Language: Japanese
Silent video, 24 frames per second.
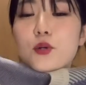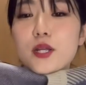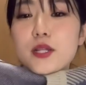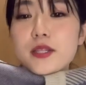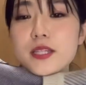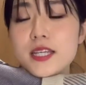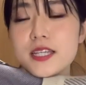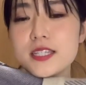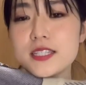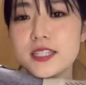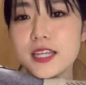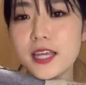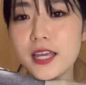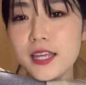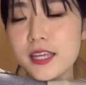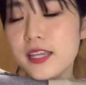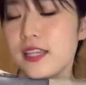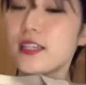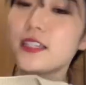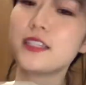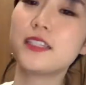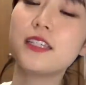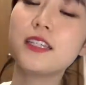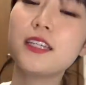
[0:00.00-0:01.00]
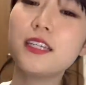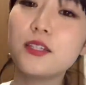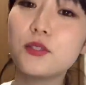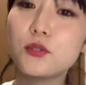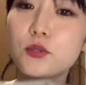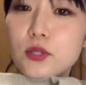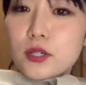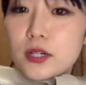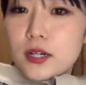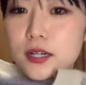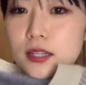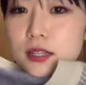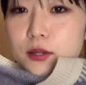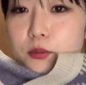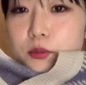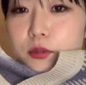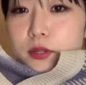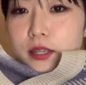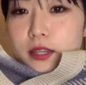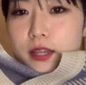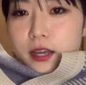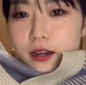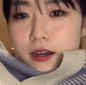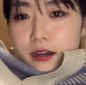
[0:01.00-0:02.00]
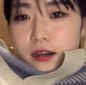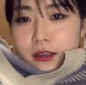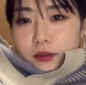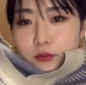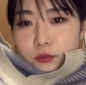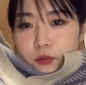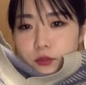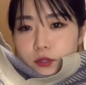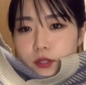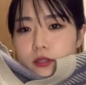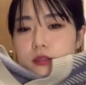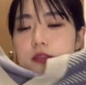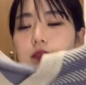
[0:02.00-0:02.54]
れね、シーンシーンの中でもね、高い方だっ